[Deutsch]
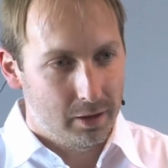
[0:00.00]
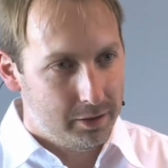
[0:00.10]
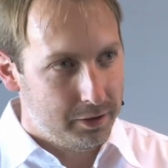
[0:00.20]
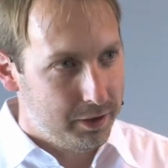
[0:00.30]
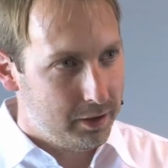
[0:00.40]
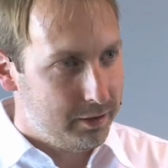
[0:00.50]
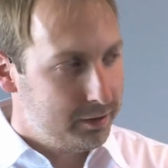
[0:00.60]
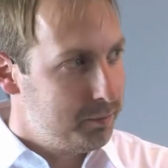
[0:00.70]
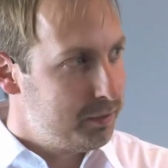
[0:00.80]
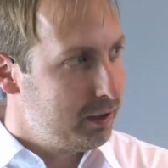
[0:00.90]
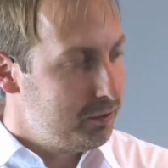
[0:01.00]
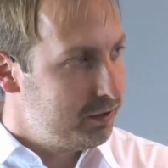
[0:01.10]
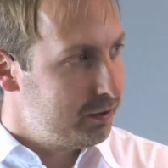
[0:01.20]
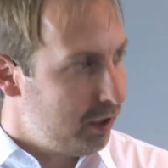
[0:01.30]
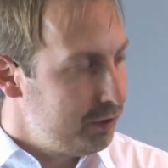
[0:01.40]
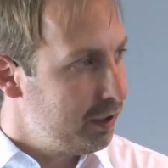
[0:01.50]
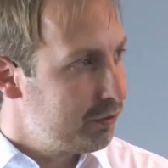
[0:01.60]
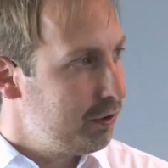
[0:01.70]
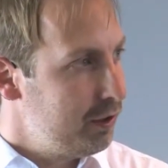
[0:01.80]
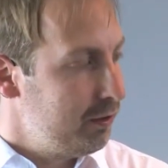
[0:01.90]
Deswegen, es gibt ein gewisses
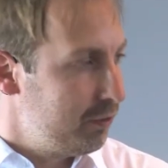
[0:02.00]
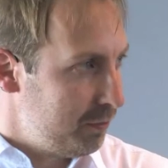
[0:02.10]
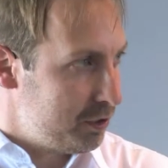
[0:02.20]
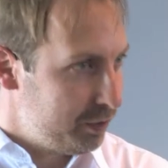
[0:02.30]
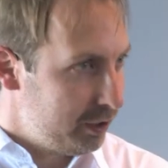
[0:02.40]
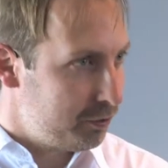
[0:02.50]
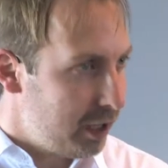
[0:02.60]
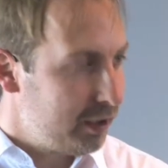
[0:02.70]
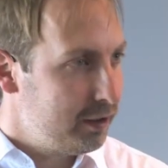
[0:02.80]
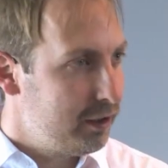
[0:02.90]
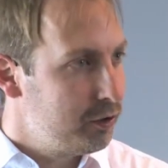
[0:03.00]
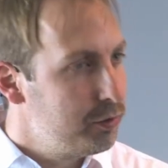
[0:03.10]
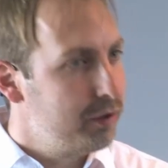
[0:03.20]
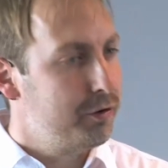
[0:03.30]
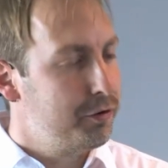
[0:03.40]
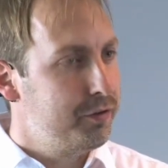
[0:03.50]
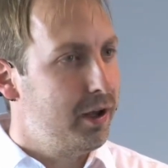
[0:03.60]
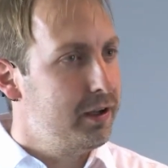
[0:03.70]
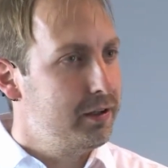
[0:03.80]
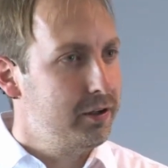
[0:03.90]
Handwerkskönnen, zum Beispiel Richtung Architektur,
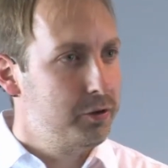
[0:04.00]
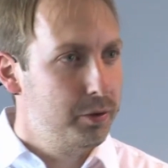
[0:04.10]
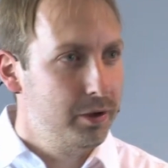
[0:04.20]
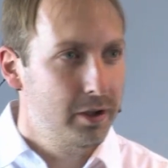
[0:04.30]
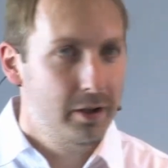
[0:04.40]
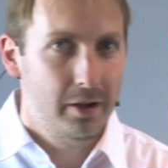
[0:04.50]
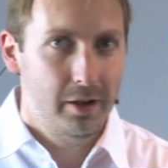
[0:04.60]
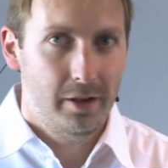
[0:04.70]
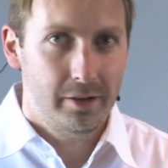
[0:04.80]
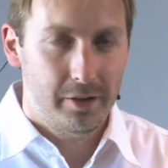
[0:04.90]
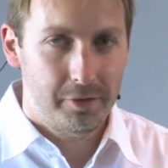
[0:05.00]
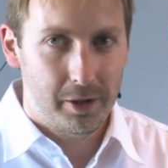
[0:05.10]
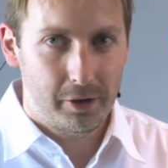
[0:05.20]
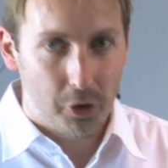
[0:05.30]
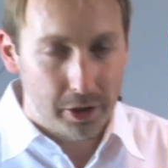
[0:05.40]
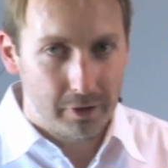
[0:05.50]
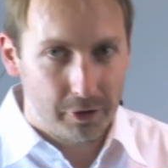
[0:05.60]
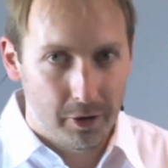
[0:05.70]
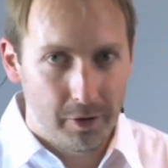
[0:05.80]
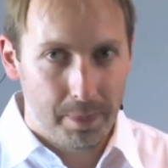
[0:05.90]
Softwarearchitektur, das man können
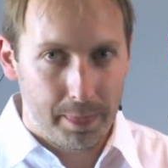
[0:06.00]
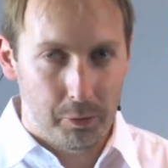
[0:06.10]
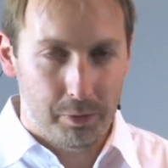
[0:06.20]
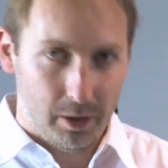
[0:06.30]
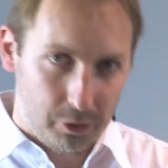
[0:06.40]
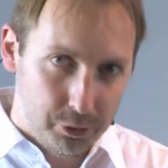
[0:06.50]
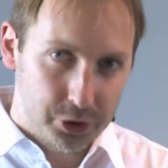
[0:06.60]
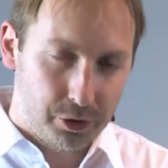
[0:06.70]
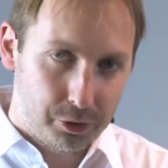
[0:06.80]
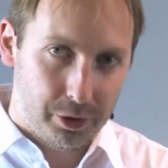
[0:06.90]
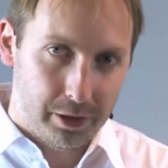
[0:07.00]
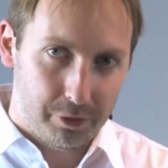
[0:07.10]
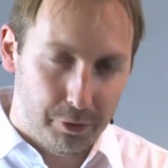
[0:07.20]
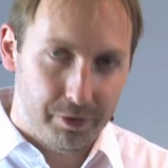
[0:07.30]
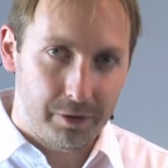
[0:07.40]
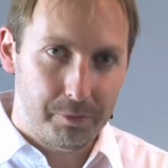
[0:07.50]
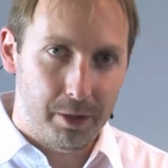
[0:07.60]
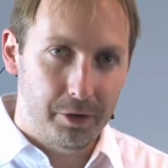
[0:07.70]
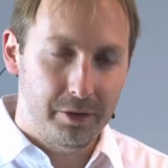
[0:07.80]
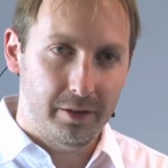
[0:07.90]
soll, um gut strukturierte Software zu
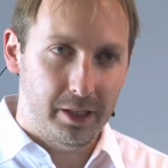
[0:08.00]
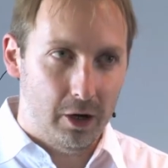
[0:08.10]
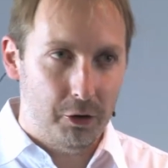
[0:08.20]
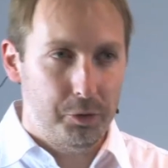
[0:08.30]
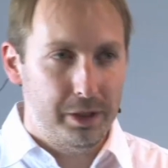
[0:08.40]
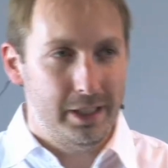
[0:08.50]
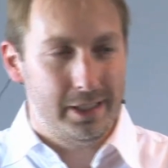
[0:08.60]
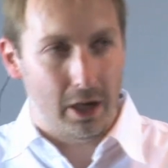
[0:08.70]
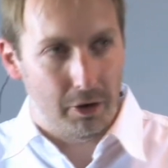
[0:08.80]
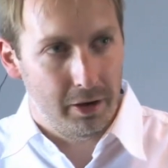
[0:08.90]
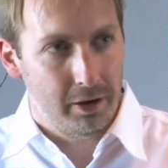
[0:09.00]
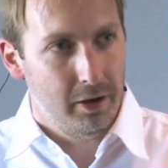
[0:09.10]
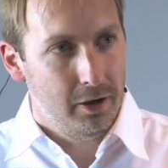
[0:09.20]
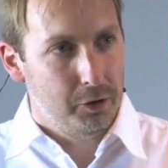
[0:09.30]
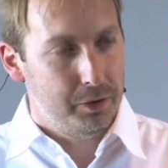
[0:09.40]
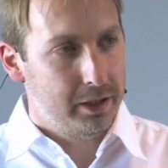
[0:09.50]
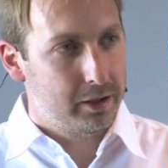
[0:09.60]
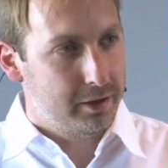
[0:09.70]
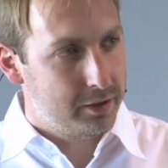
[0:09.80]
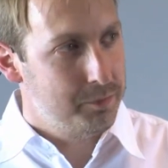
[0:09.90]
bauen, die sich auch über die Dauer, über den
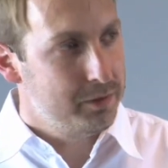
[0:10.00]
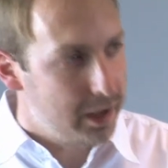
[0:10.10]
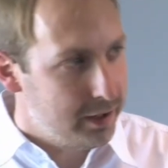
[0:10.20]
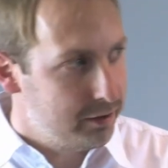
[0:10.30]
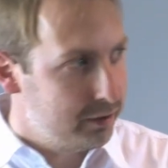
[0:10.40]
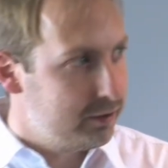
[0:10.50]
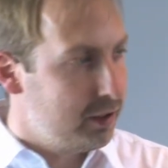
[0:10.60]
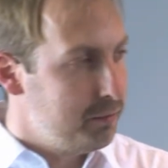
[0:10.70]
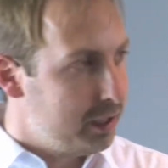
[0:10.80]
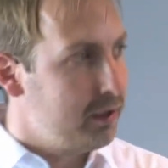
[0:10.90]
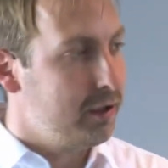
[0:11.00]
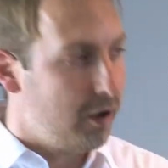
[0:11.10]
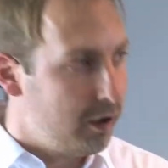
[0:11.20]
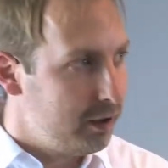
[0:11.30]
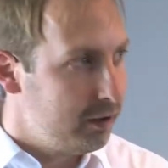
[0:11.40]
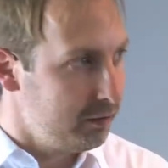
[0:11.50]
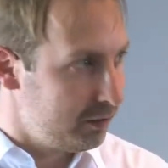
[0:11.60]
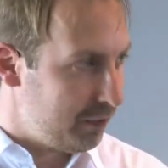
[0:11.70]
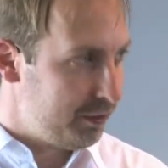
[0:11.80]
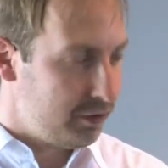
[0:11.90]
gesamten Einsatz, der mehrere Jahre,
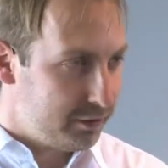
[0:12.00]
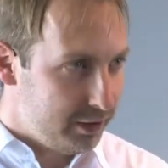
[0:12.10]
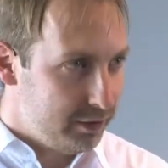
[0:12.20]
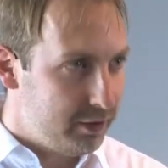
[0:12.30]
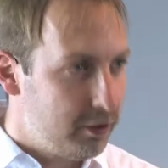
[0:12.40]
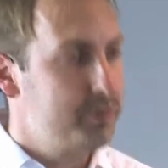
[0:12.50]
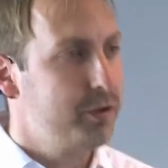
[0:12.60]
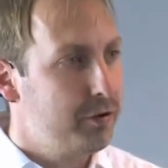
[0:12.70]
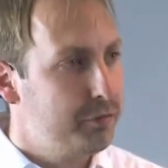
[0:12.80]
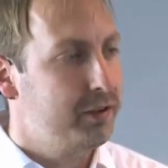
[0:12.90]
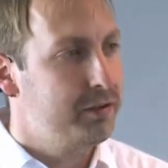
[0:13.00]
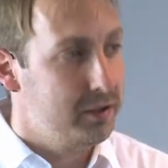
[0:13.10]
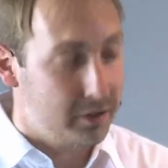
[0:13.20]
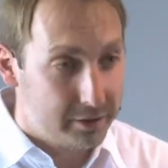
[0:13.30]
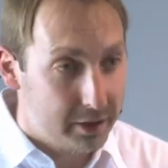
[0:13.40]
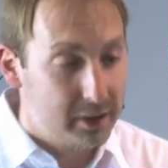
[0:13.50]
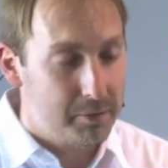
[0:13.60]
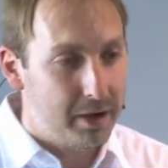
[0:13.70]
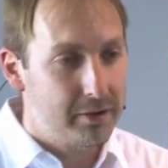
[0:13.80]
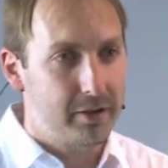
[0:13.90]
teilweise Jahrzehnte, ich habe schon Software gesehen, Jahrzehnte
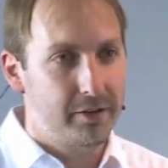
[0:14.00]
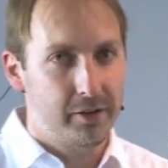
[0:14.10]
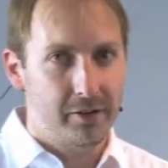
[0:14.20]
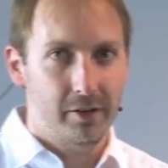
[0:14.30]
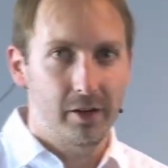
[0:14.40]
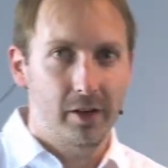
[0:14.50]
im Einsatz ist,